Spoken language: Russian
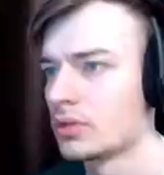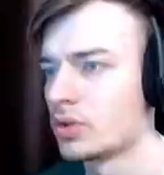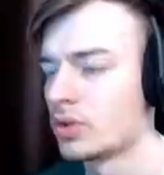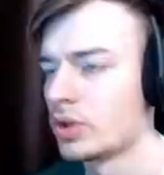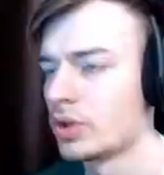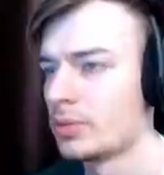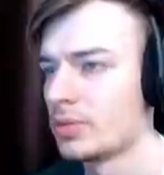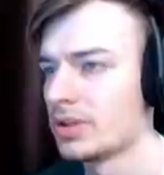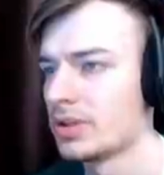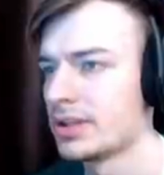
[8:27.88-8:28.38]

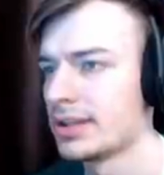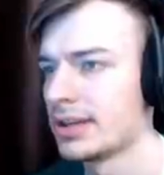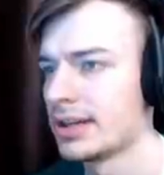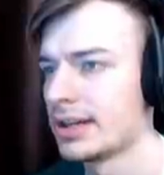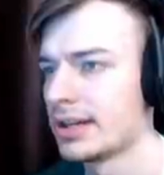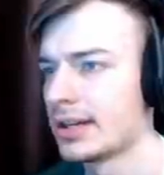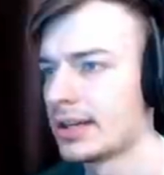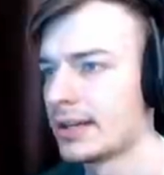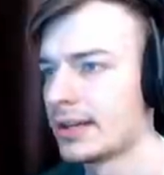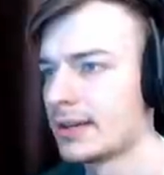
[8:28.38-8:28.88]
Ой,
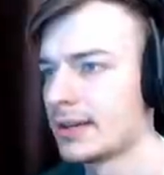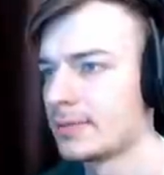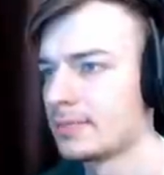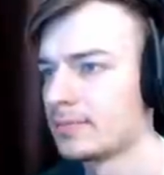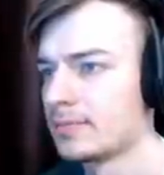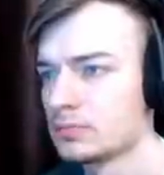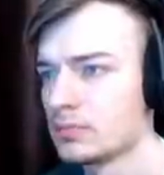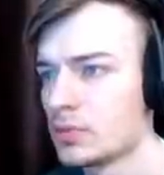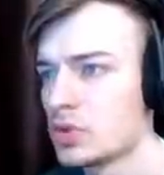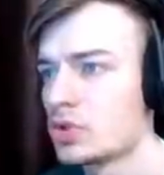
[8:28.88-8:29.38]
беда.
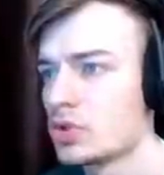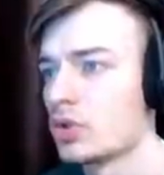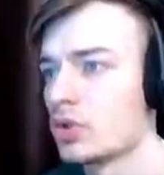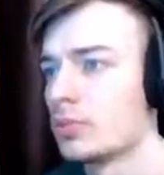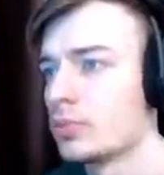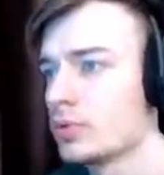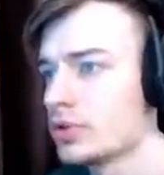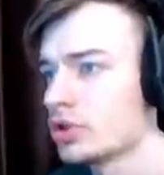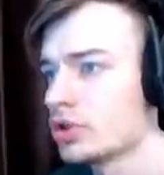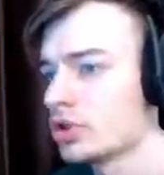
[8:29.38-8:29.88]
Ничего, ну
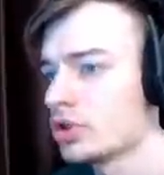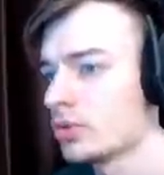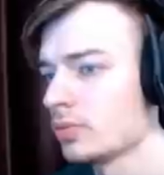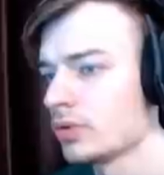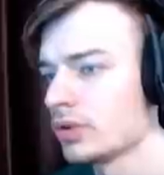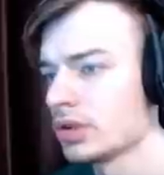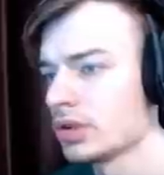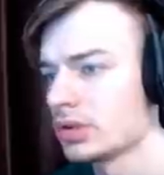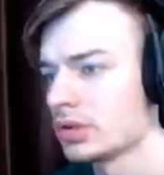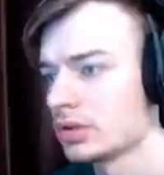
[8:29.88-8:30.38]
будь что
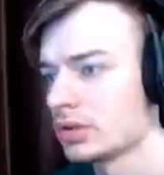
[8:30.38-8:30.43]
будет.